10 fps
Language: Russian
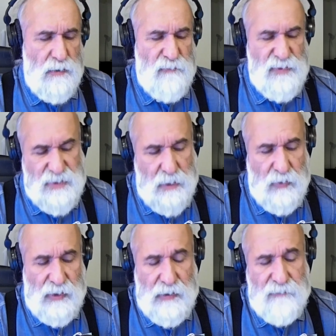Вы
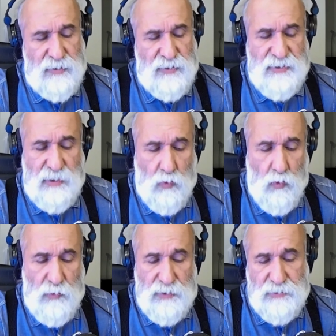сами или ваши
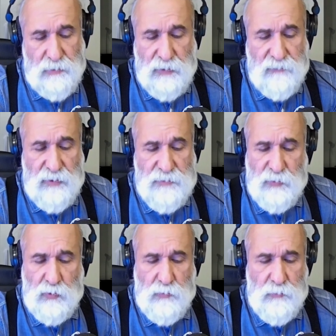знакомые сталкивались с
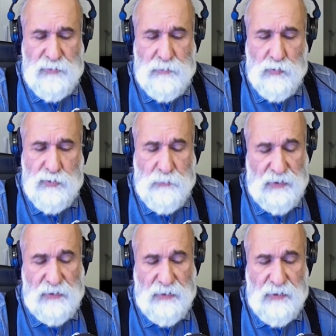подобными случаями,
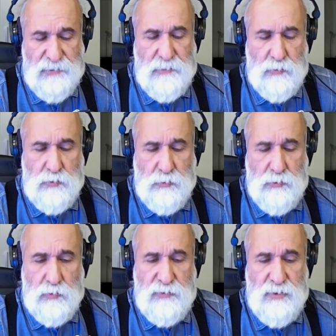когда
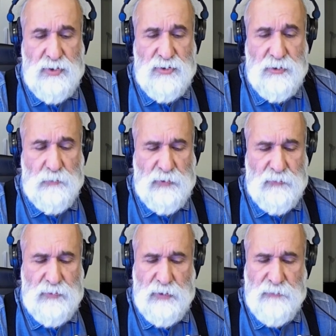Конституционный суд защищал
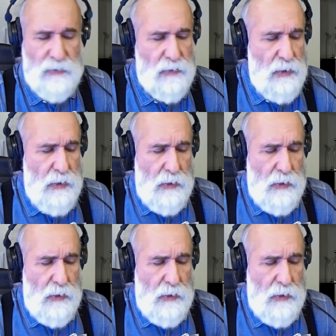права человека?